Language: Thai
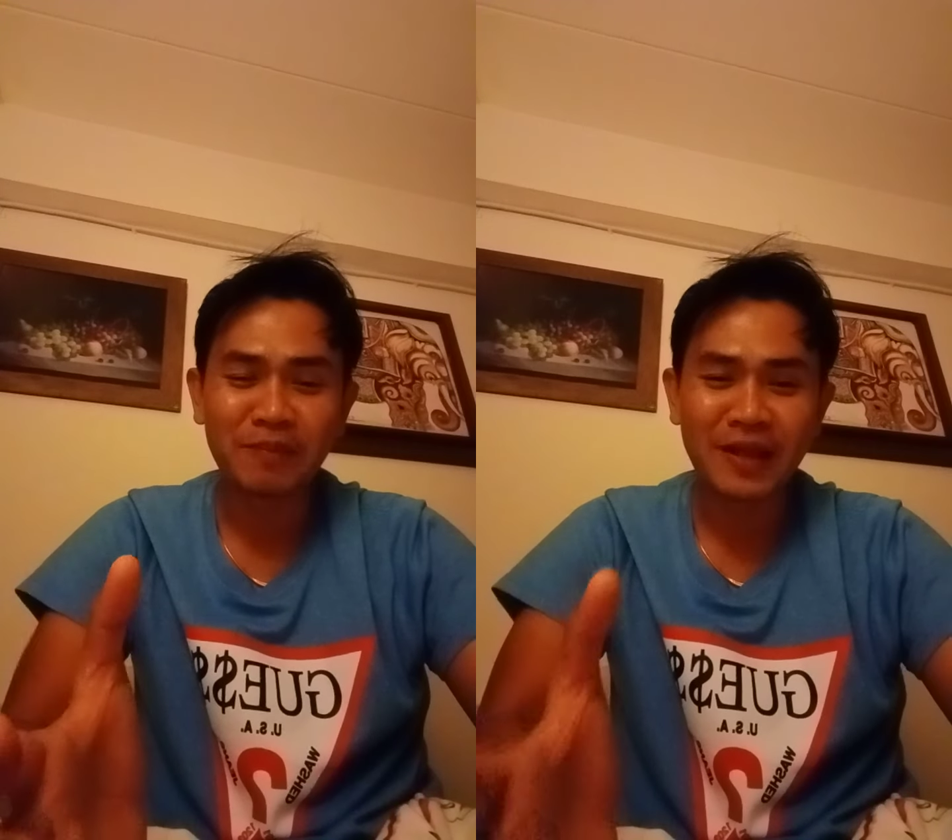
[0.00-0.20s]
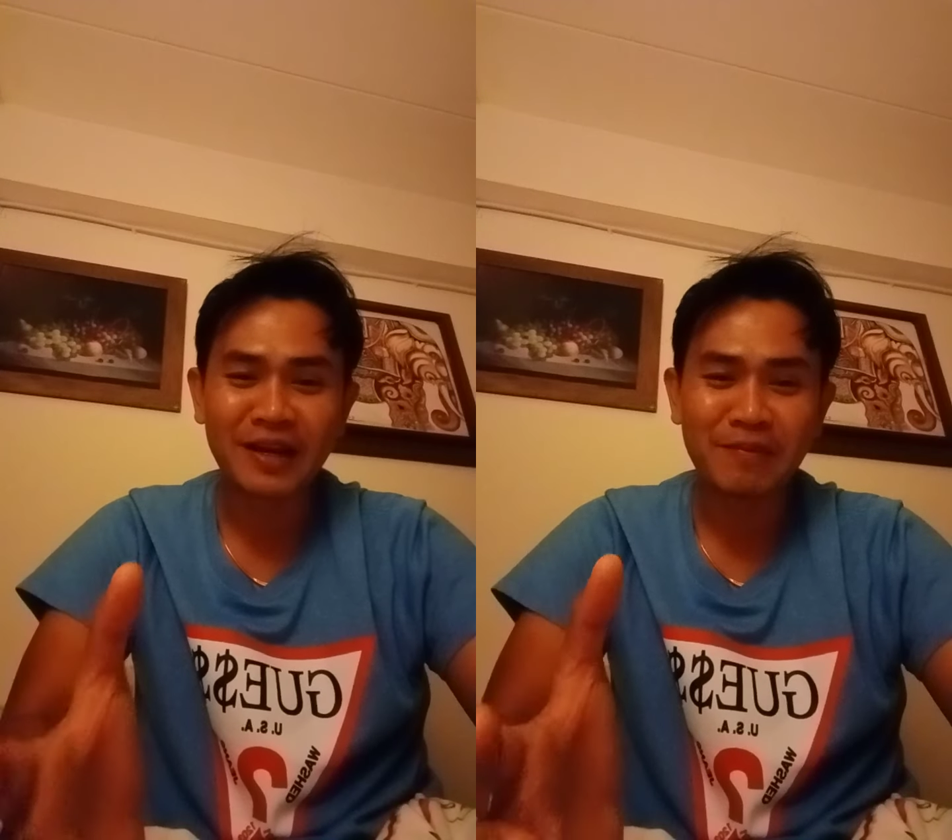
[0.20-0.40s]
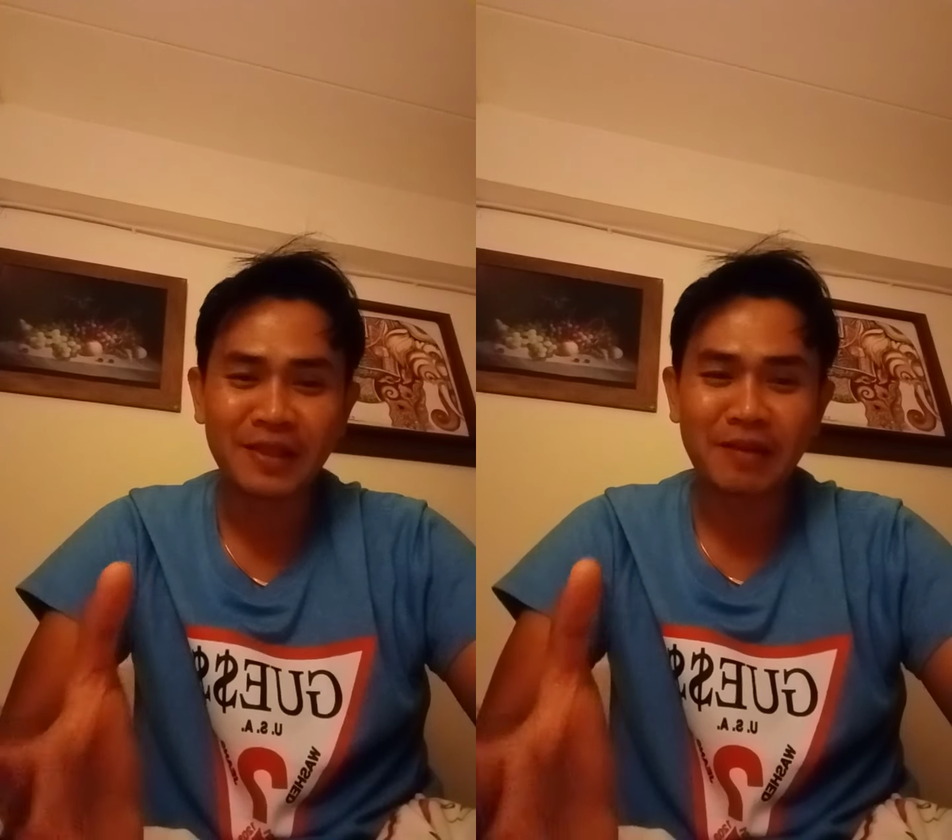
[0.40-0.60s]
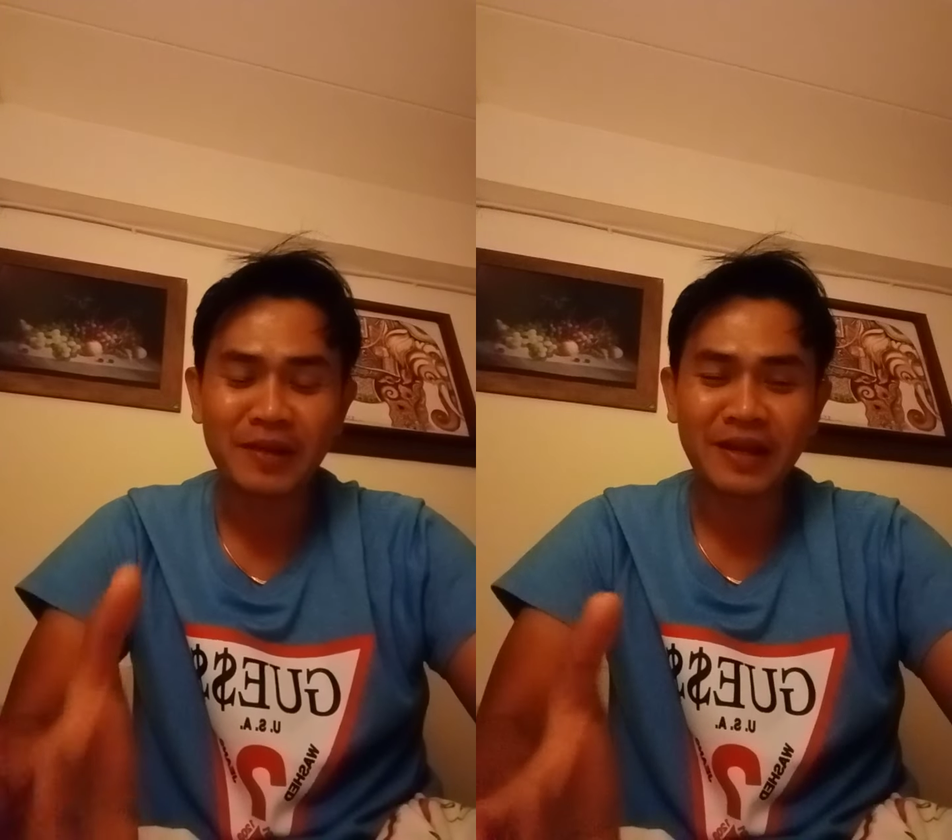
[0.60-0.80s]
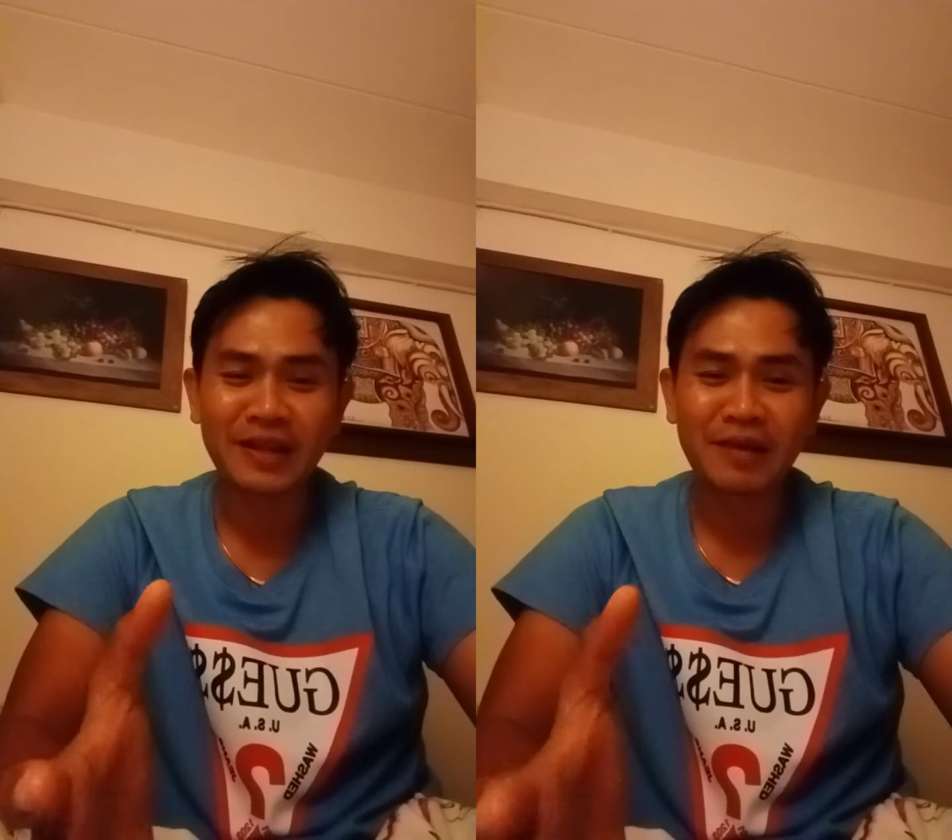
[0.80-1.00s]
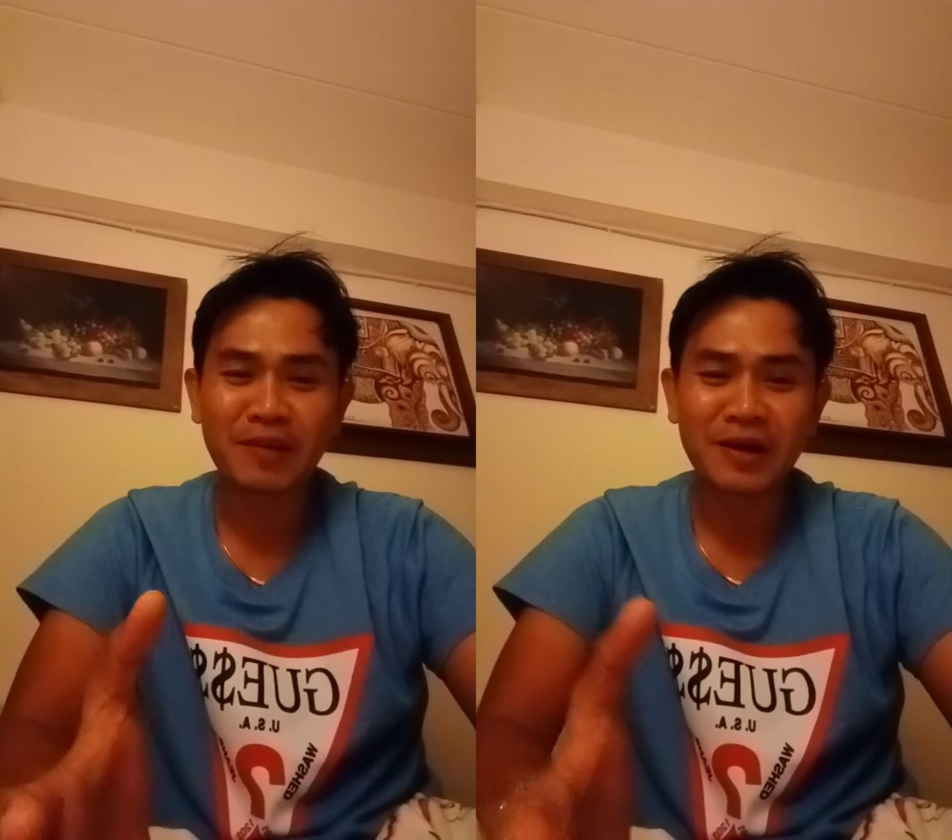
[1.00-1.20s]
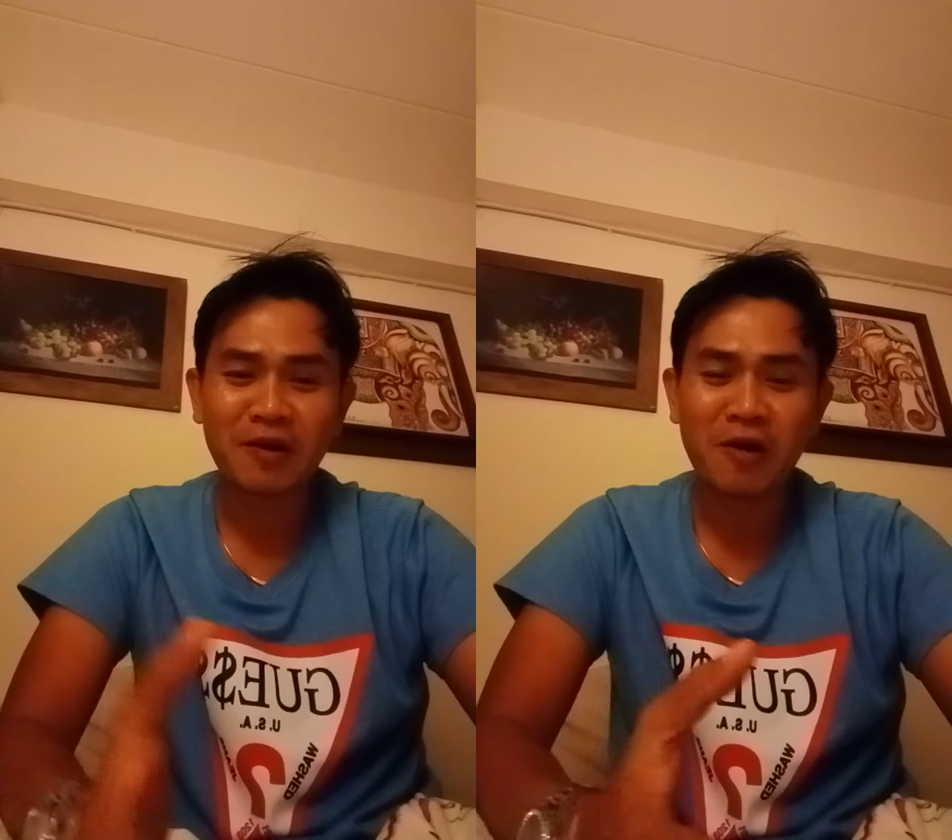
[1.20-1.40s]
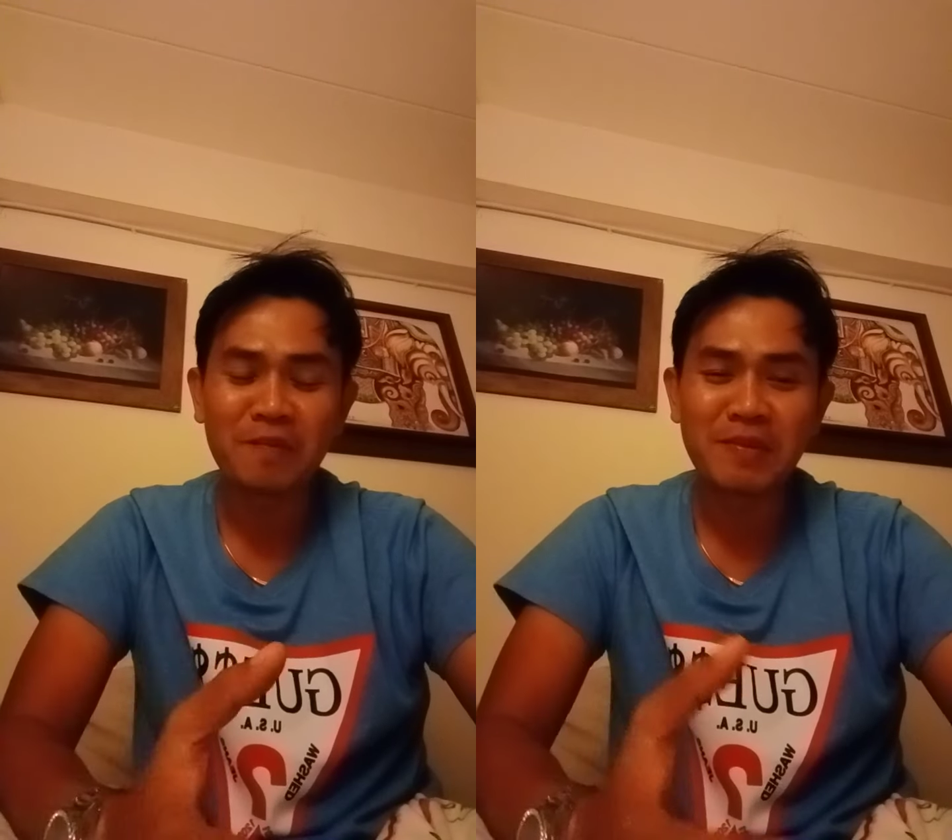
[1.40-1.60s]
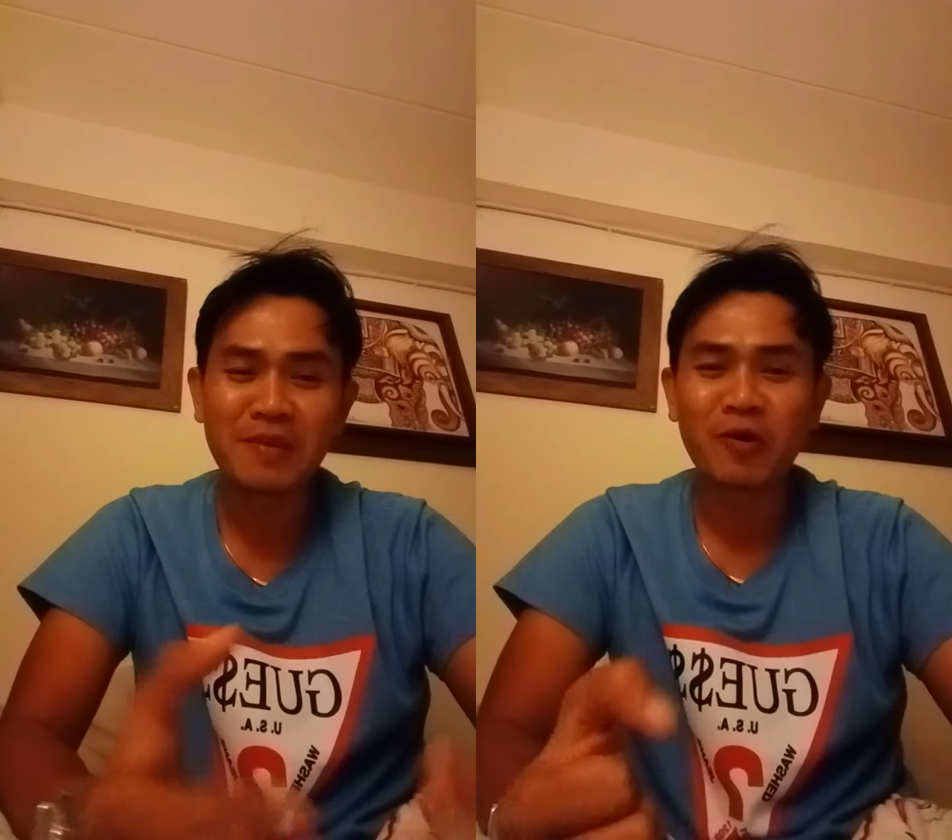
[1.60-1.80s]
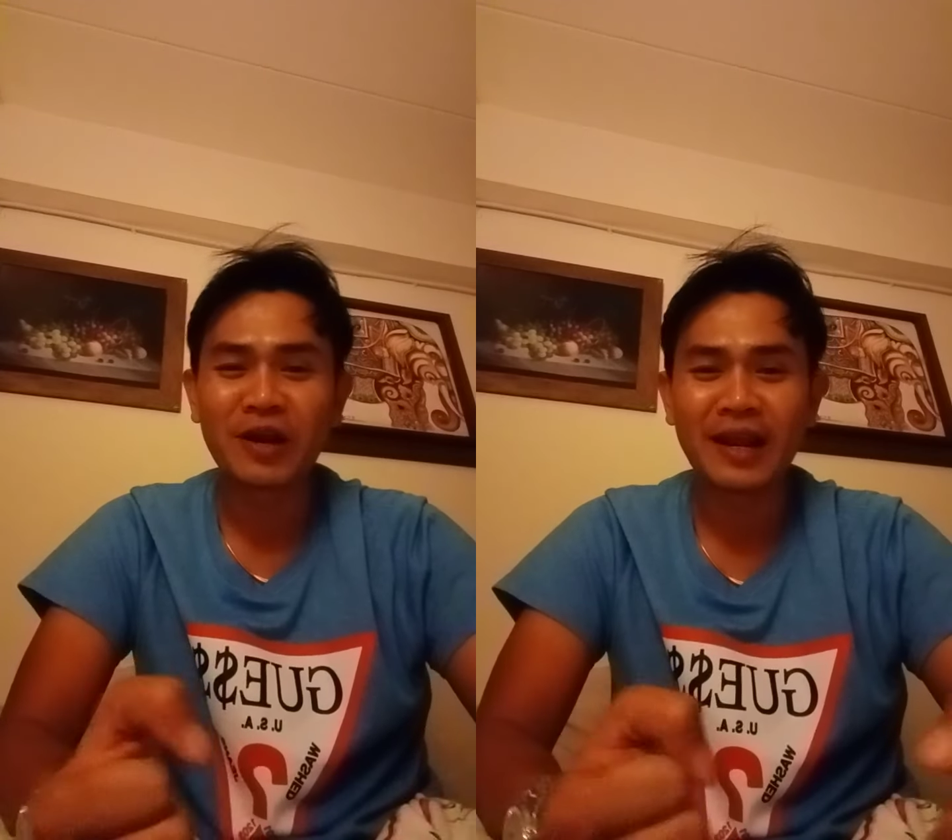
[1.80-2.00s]
สำเร็จหรือไม่สำเร็จเนี่ยมันก็ไม่มี
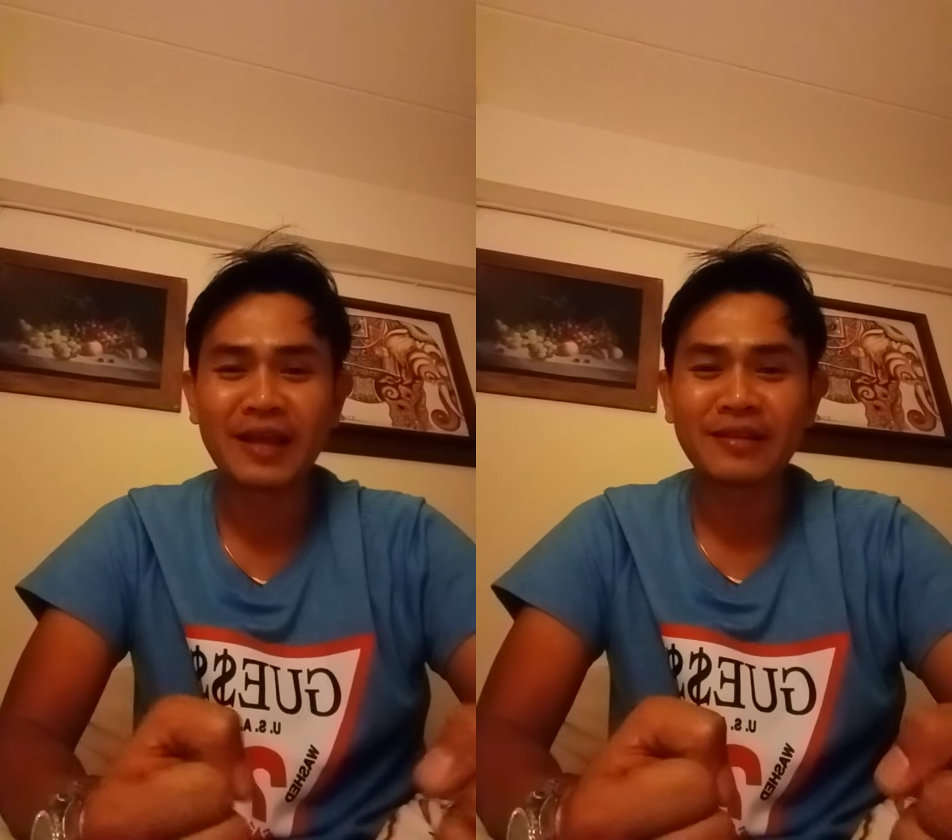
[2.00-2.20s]
ผลอะไร